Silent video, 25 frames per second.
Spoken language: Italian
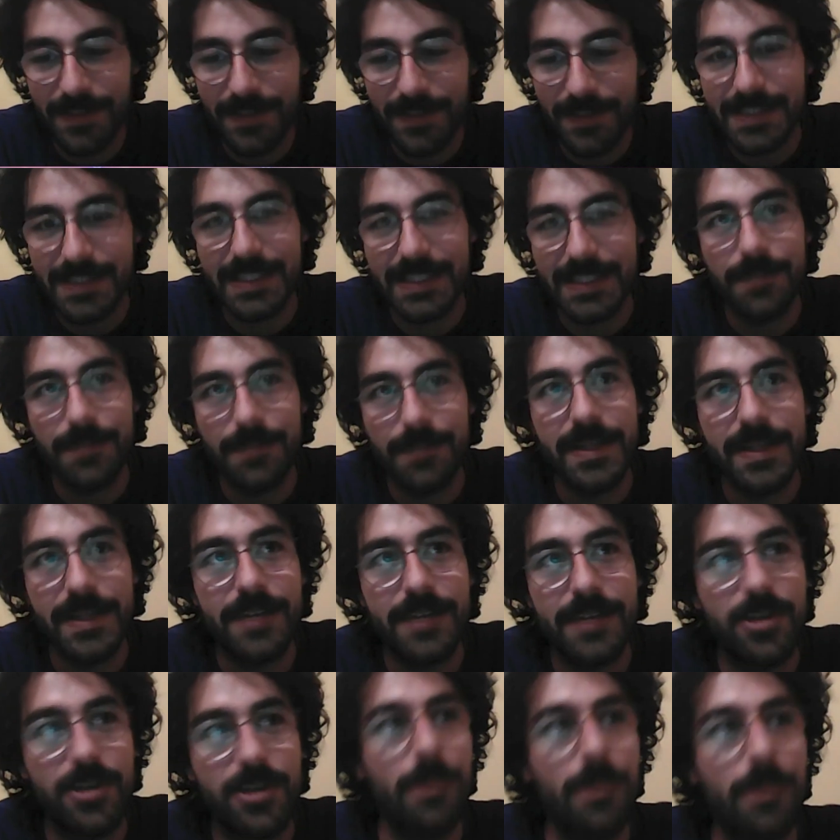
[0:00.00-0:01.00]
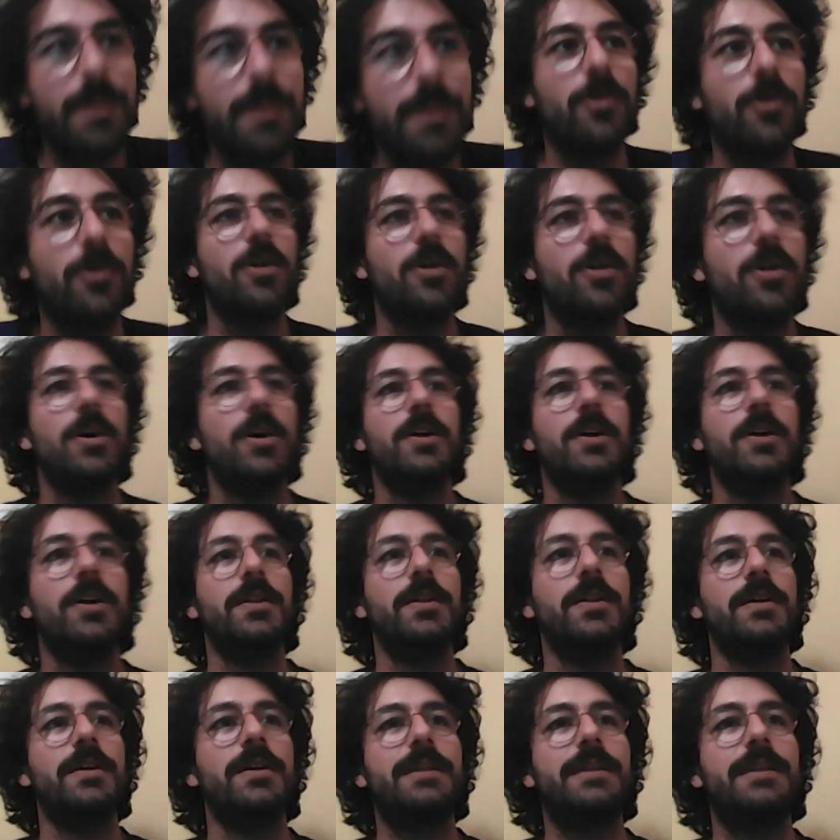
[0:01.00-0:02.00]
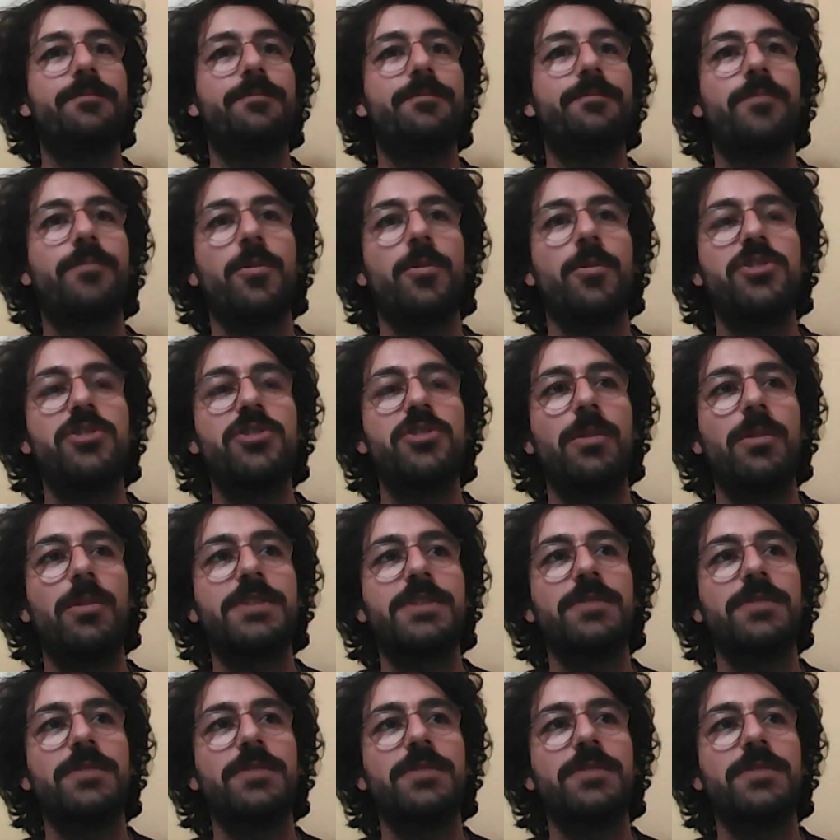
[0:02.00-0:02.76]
farsi capire. Diciamo abbiamo cominciamo una